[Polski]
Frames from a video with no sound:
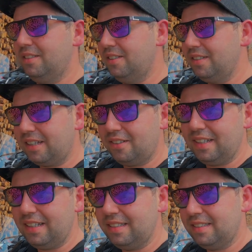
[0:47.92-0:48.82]
No na
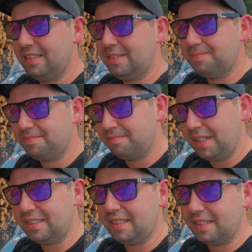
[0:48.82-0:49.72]
kole
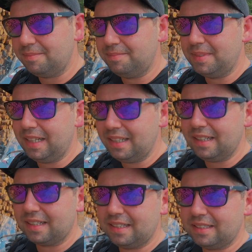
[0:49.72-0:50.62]
będzie mniej
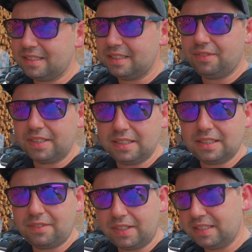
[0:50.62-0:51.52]
jakieś
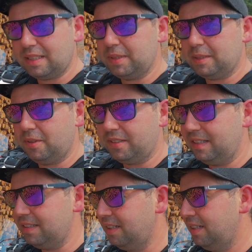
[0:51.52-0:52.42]

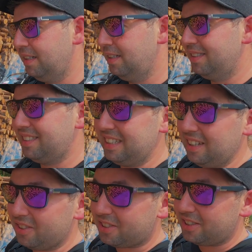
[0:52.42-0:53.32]
20-25%,
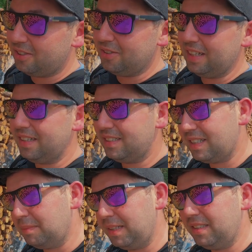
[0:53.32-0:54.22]
czyli oscyluje,
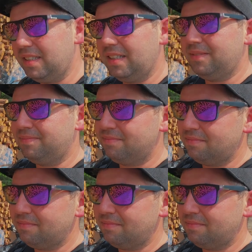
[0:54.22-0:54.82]
że będzie